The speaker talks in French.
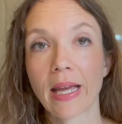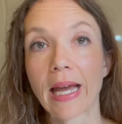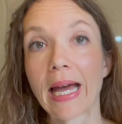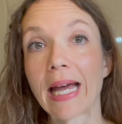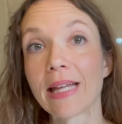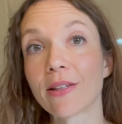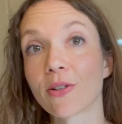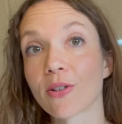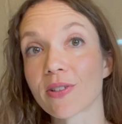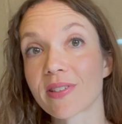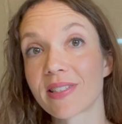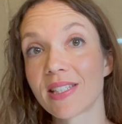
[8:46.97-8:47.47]

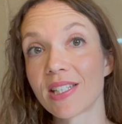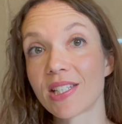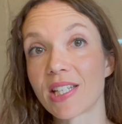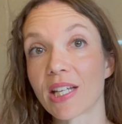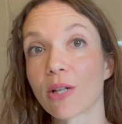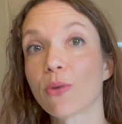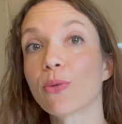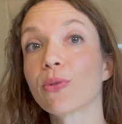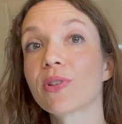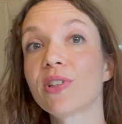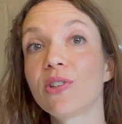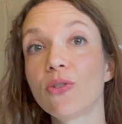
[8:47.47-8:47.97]
À Nancy, j'ai
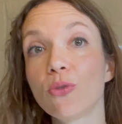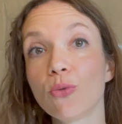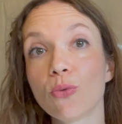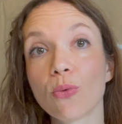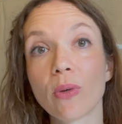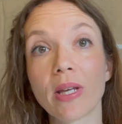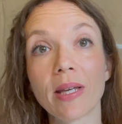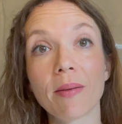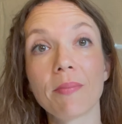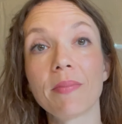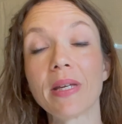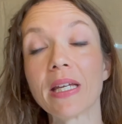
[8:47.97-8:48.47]

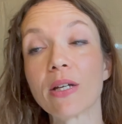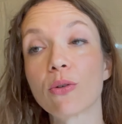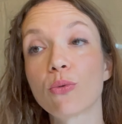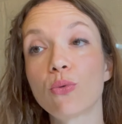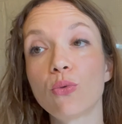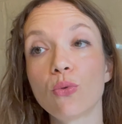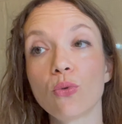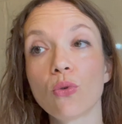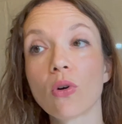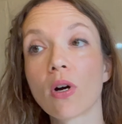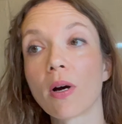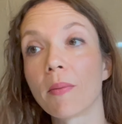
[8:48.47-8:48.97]
continué mes
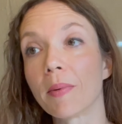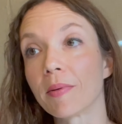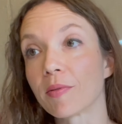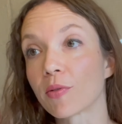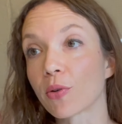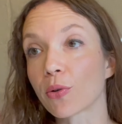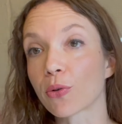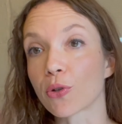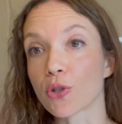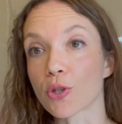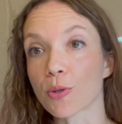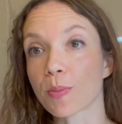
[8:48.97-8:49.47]
cours en même
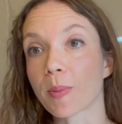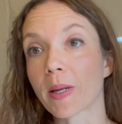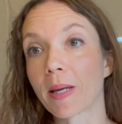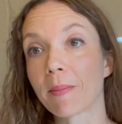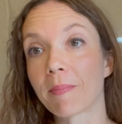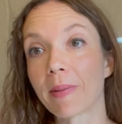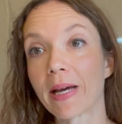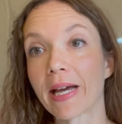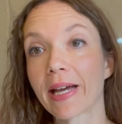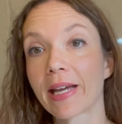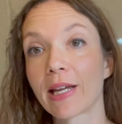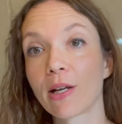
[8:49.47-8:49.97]
temps que je
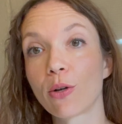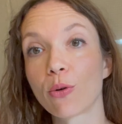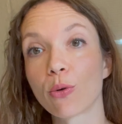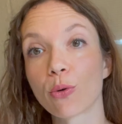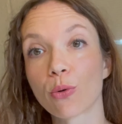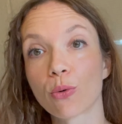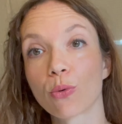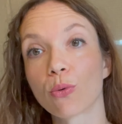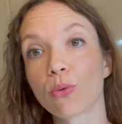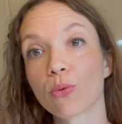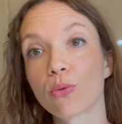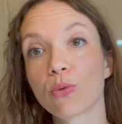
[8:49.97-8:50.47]
préparais le
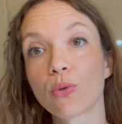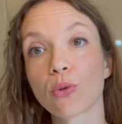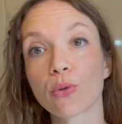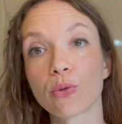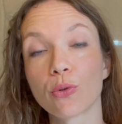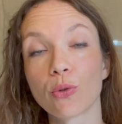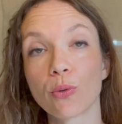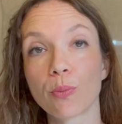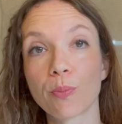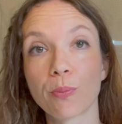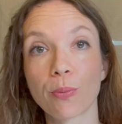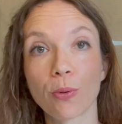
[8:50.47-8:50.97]
concours
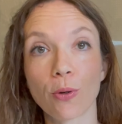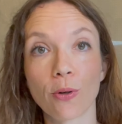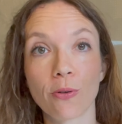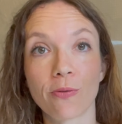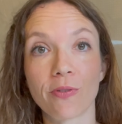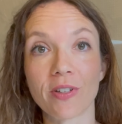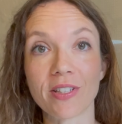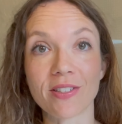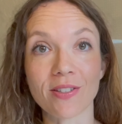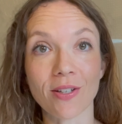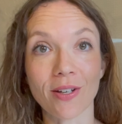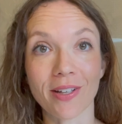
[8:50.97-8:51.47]
de
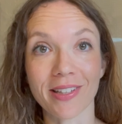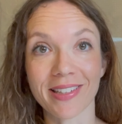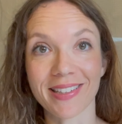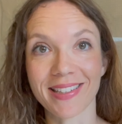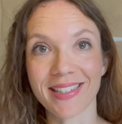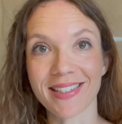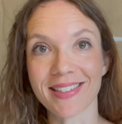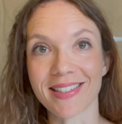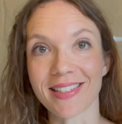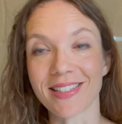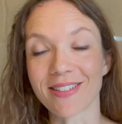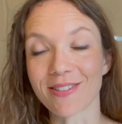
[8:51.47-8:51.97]
professeur
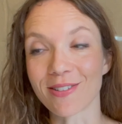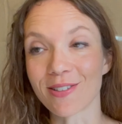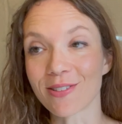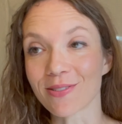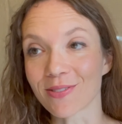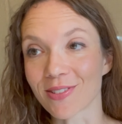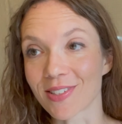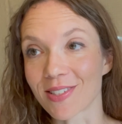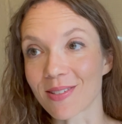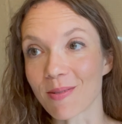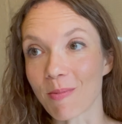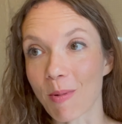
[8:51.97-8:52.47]
des écoles,
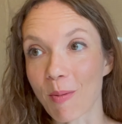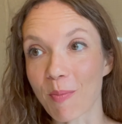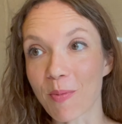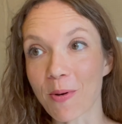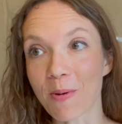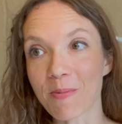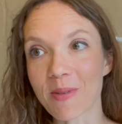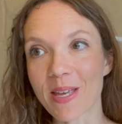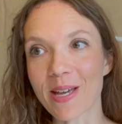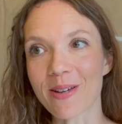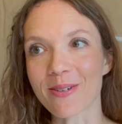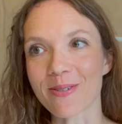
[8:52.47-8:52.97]
donc c'était ma
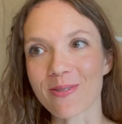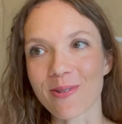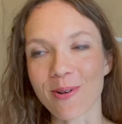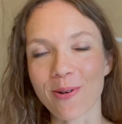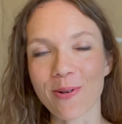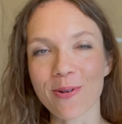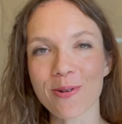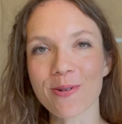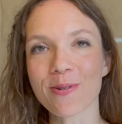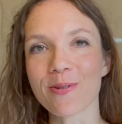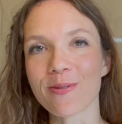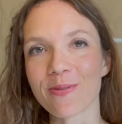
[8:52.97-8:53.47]
première euh,
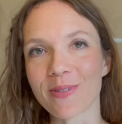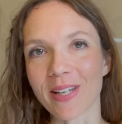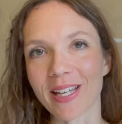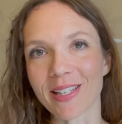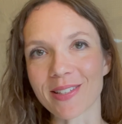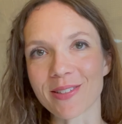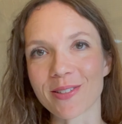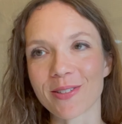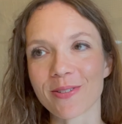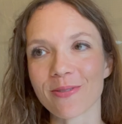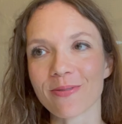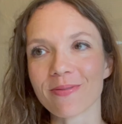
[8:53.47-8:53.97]

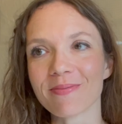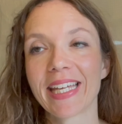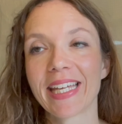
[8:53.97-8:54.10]
reconversion.